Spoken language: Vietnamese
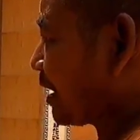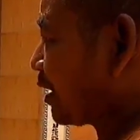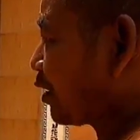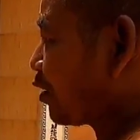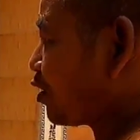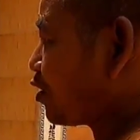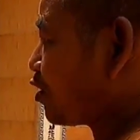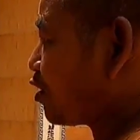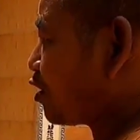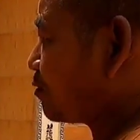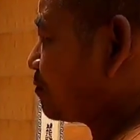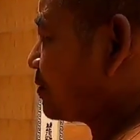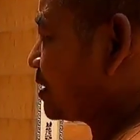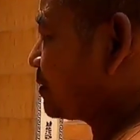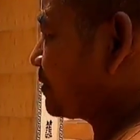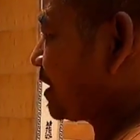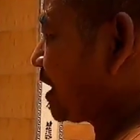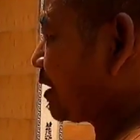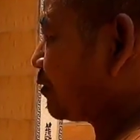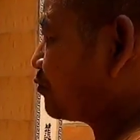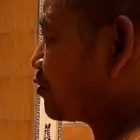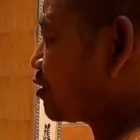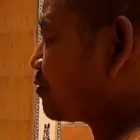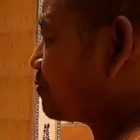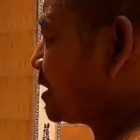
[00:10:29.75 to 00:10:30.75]
bằng gối ôm á
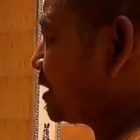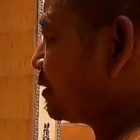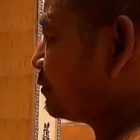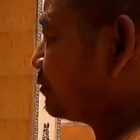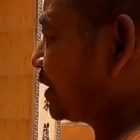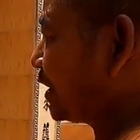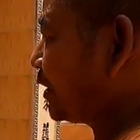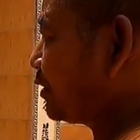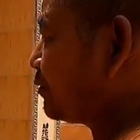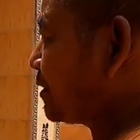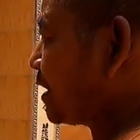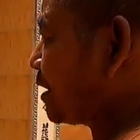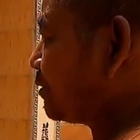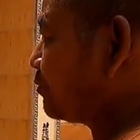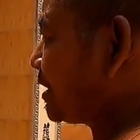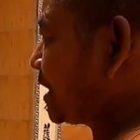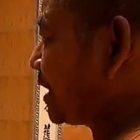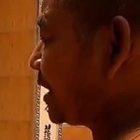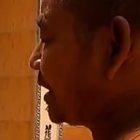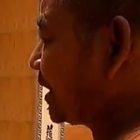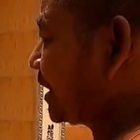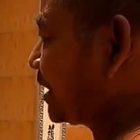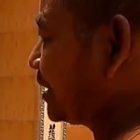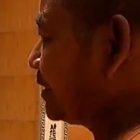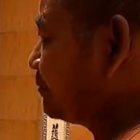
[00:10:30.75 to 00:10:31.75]
mấy ông nó mấy ông kiểu mấy ông
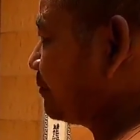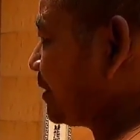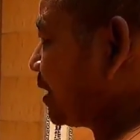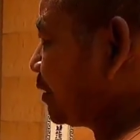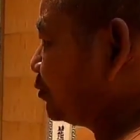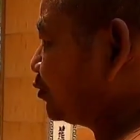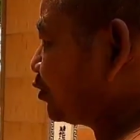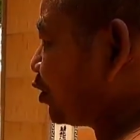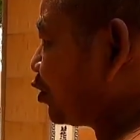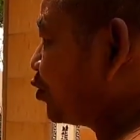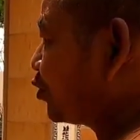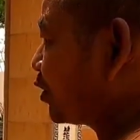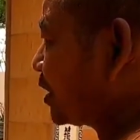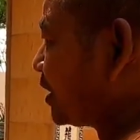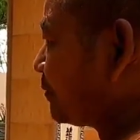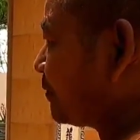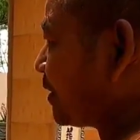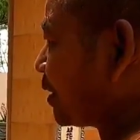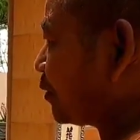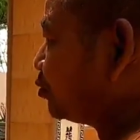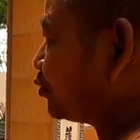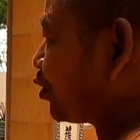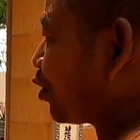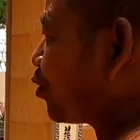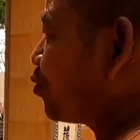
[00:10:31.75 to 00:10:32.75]
nghe kinh mấy ông tu biết
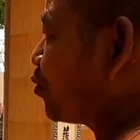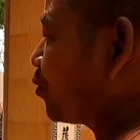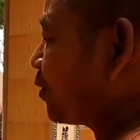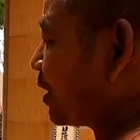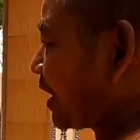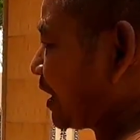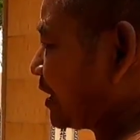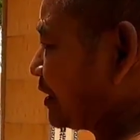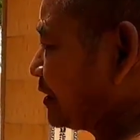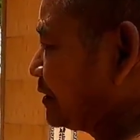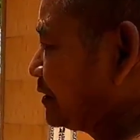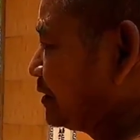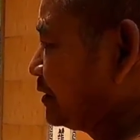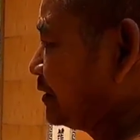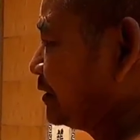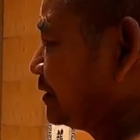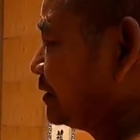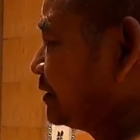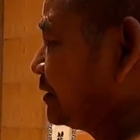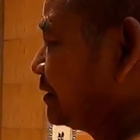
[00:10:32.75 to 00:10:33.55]
mấy ông thun lợn